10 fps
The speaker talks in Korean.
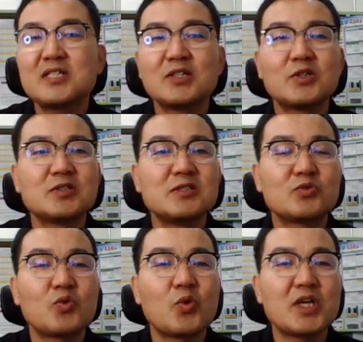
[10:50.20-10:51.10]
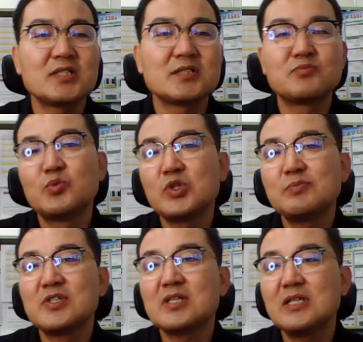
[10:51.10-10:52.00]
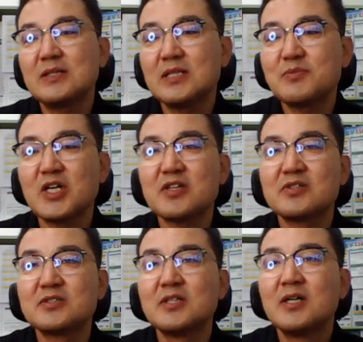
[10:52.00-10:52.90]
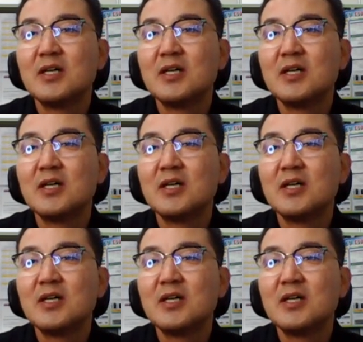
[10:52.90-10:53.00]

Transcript: 자녀들 두고 계시는 부모님들 입장에서는